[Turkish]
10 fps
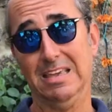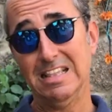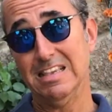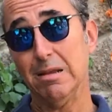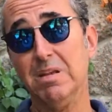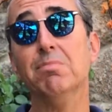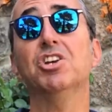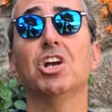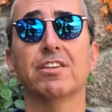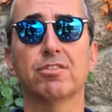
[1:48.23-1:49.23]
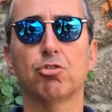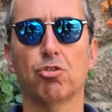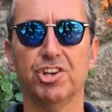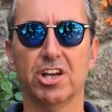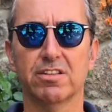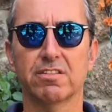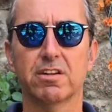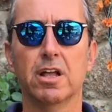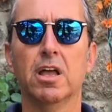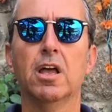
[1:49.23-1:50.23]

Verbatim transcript: getirebilme şansı doğacaktır.